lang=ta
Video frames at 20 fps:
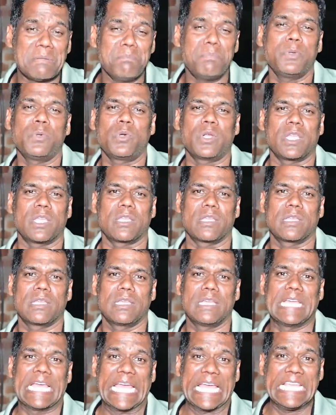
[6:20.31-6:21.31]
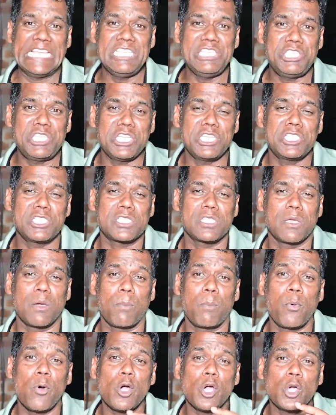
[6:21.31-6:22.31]
கம்ப்யூட்டிங் இன்ஜின்ஸ்
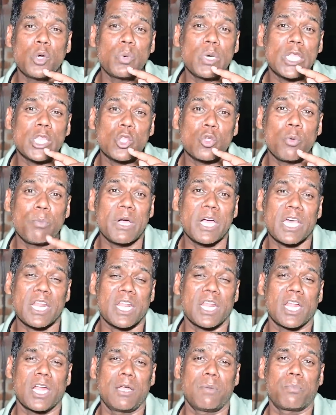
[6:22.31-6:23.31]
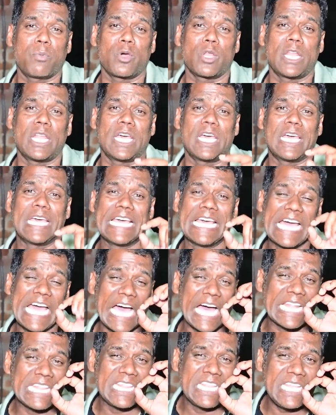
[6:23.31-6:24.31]
போக்குவரத்து உபகரணங்கள் போன்ற
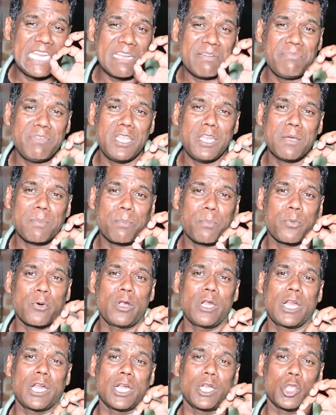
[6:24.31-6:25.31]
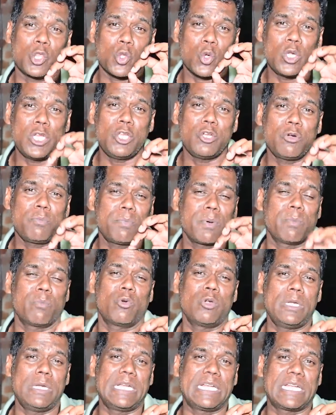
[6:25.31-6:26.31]
அத்திநவீன பொருட்கள் தொழில்நுட்பம்
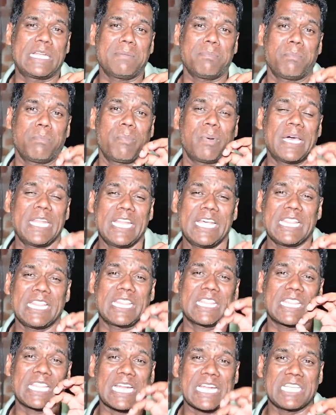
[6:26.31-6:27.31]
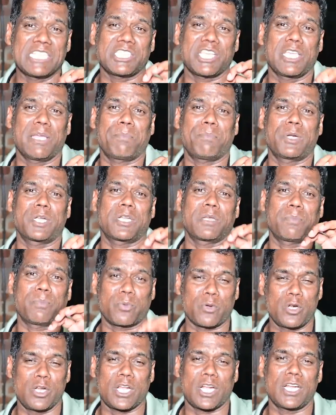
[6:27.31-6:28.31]
உள்ளிட்ட பல தடை செய்யப்பட்ட
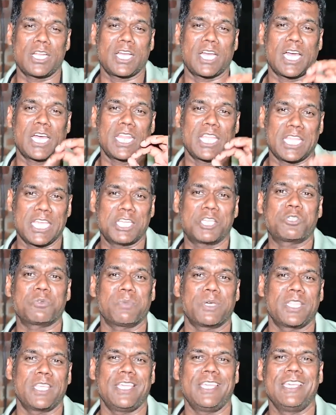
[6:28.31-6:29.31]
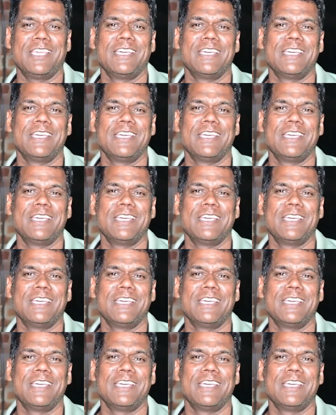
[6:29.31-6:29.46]
பொருட்களுக்கான ஏற்றுமதி